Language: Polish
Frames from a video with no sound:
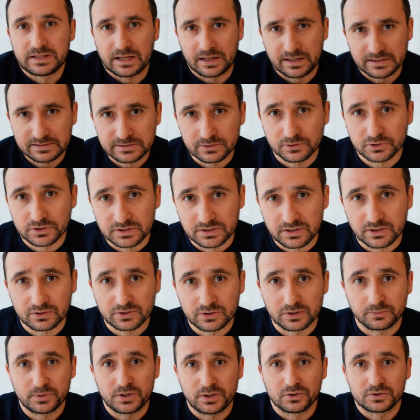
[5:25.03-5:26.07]
Dla jasności nie o
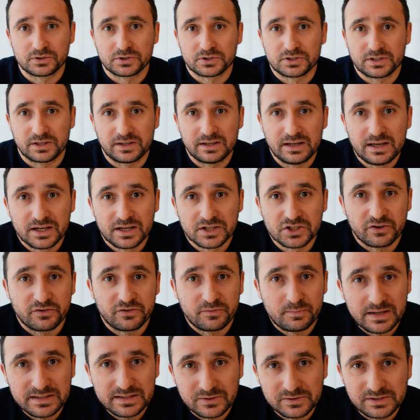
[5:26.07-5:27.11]
to mi chodzi, że
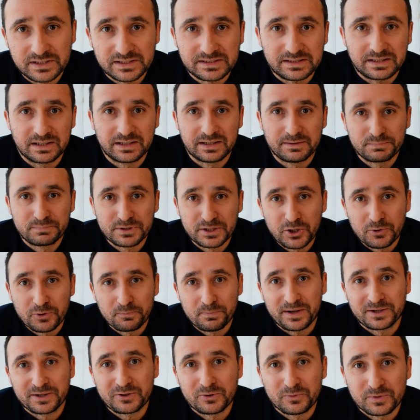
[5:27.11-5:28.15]
Jeff Bezos jest
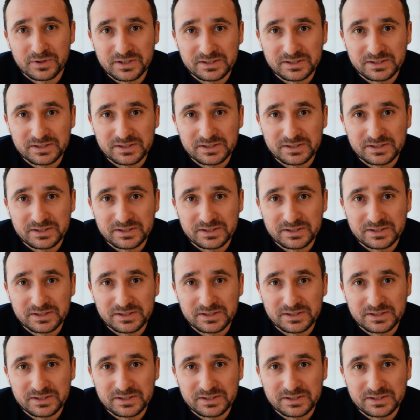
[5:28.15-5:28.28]
psychopatą,